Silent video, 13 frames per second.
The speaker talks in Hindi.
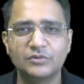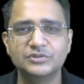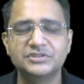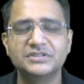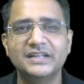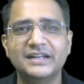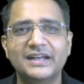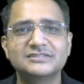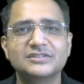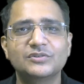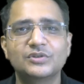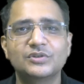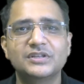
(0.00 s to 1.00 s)
कुछ दिन
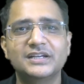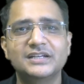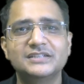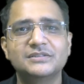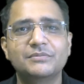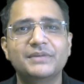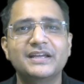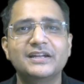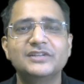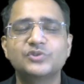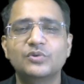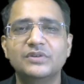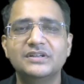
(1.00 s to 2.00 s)
ऐसे होते हैं जब
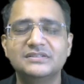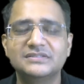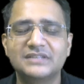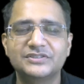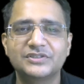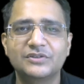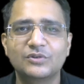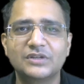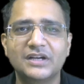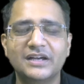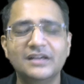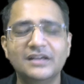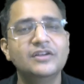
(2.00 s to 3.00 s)
इंग्लिश ओनली सेशन
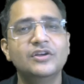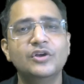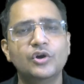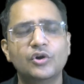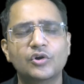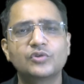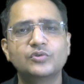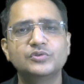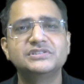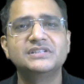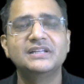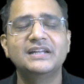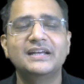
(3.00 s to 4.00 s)
होता है और
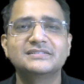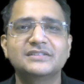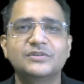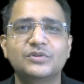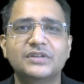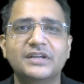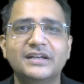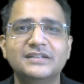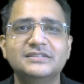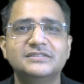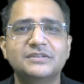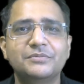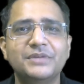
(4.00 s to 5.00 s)
कुछ दिन ऐसे होते हैं
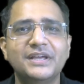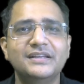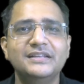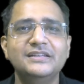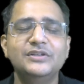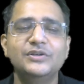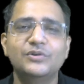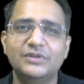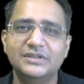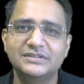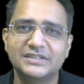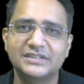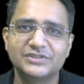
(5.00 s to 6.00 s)
जब ये हिंदी
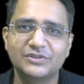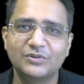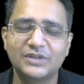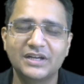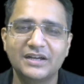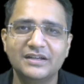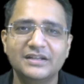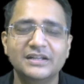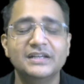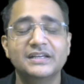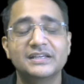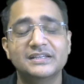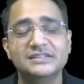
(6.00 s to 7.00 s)
ओनली सेशन होता है
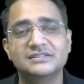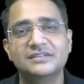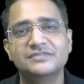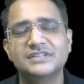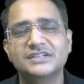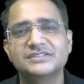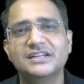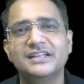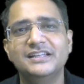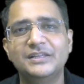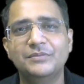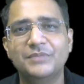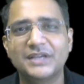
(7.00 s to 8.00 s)
कि सिर्फ सेशन
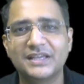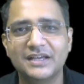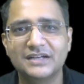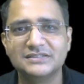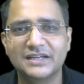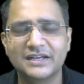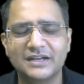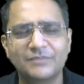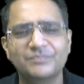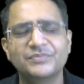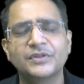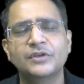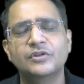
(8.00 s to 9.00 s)
हिंदी में किया जाएगा
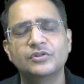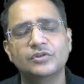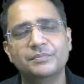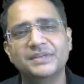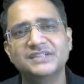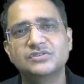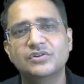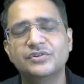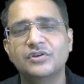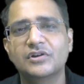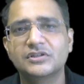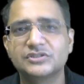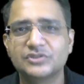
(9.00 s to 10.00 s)
तो बेस्ड ऑन
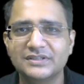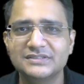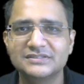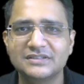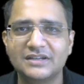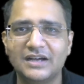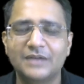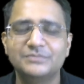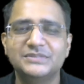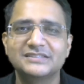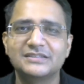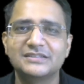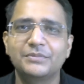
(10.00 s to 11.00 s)
योर चॉइस आप
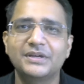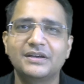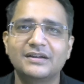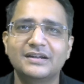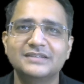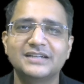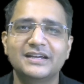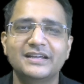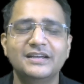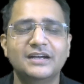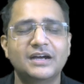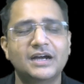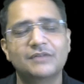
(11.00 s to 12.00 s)
जैसा भी करना चाहें
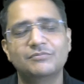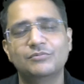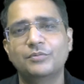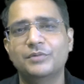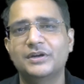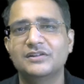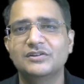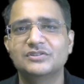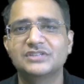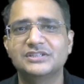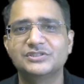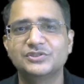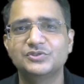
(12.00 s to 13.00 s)
आप वो पर्टिकुलर
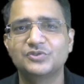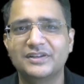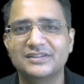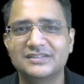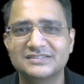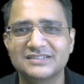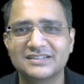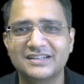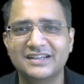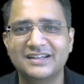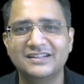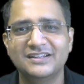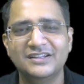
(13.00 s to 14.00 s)
सेशन ज्वाइन कर सकते
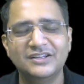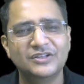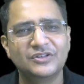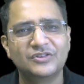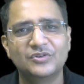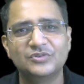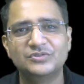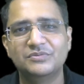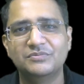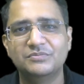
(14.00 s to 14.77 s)
हैं तो